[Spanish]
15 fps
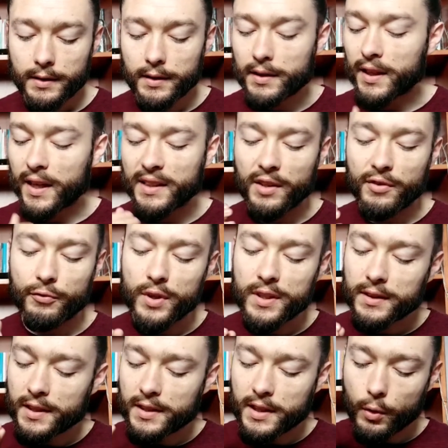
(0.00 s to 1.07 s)
desde que te
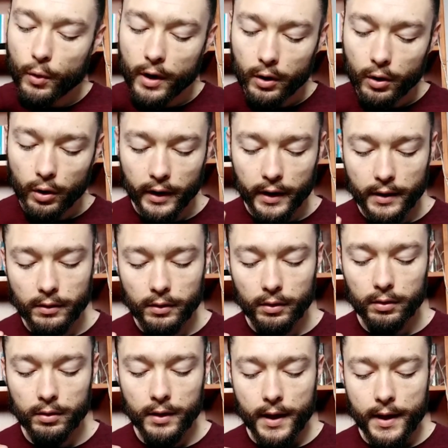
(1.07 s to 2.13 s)
fuiste sigo
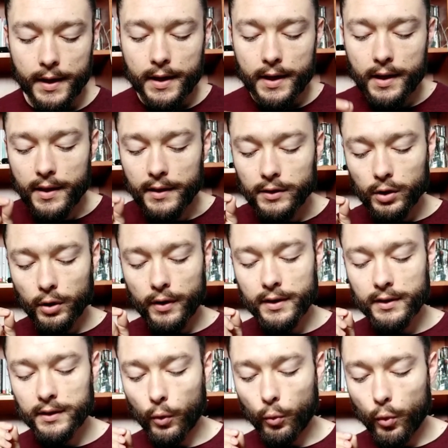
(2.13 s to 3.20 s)
encogiendo, y dentro de
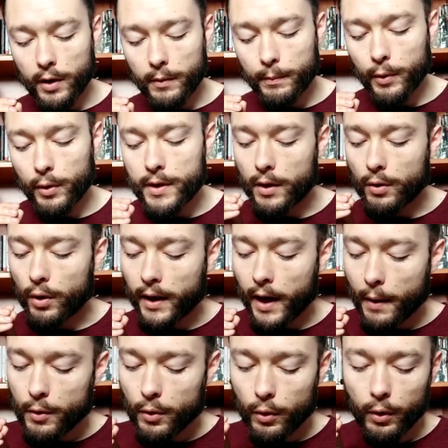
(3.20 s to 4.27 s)
este cuerpo ya no
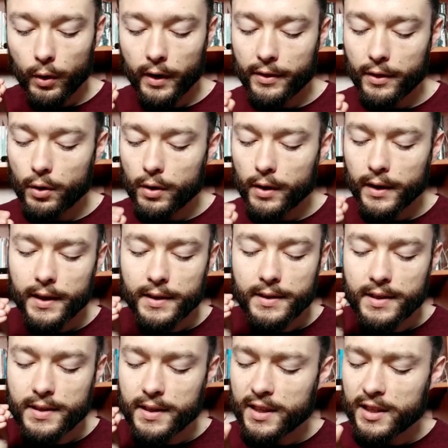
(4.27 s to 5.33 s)
cabe un corazón que
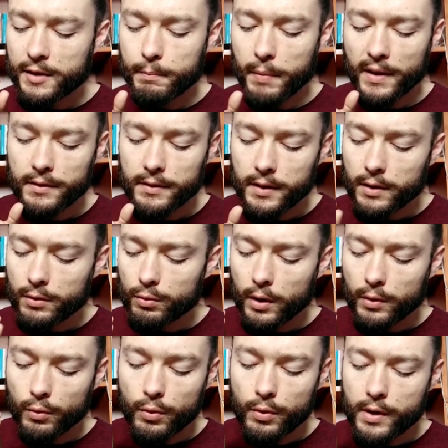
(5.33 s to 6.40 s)
se sigue
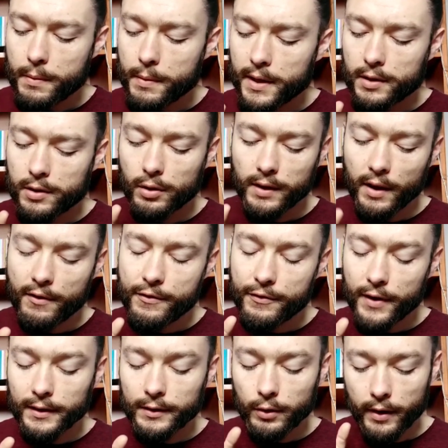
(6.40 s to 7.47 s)
expandiendo en un universo tan
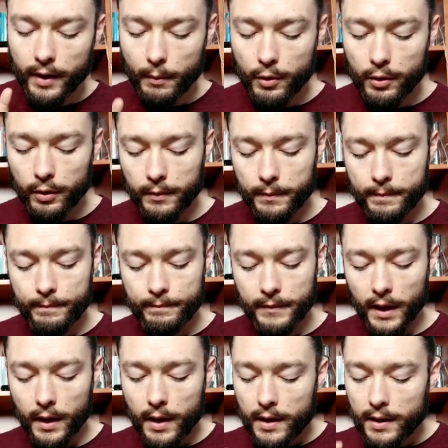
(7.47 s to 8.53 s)
falto de amor,
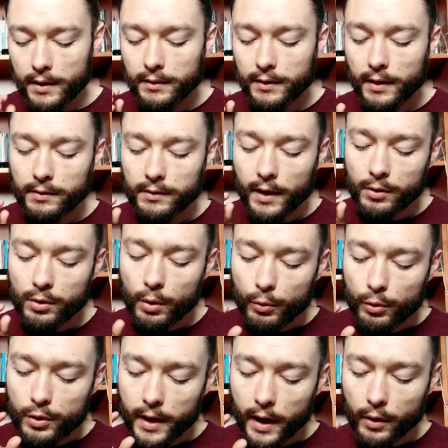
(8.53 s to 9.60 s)
intentando
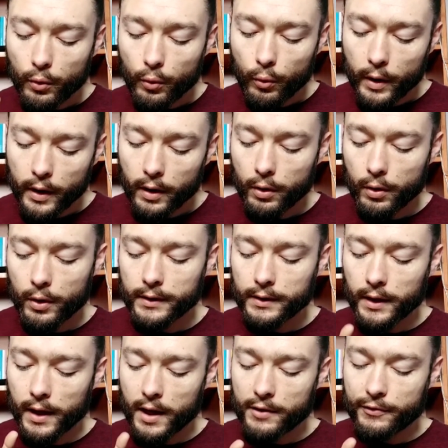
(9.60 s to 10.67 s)
buscar un hueco
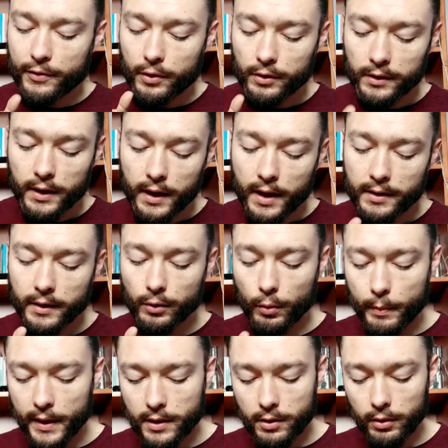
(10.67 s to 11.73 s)
entre las fronteras de
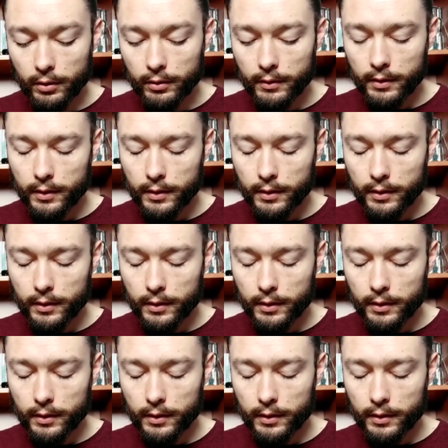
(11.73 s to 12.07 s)
tu pecho,